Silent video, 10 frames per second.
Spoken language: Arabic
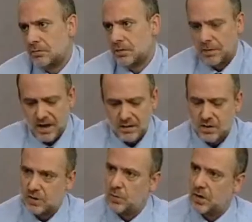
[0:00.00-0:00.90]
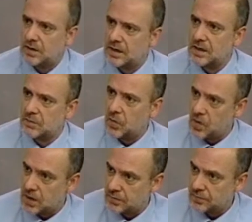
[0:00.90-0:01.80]
طب هل التجمع لديه
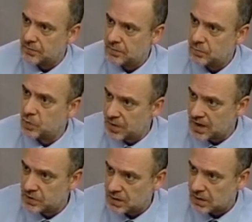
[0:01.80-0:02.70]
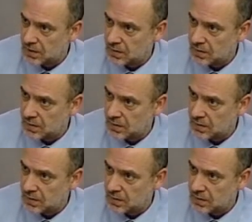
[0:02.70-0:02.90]
مواقف مباشره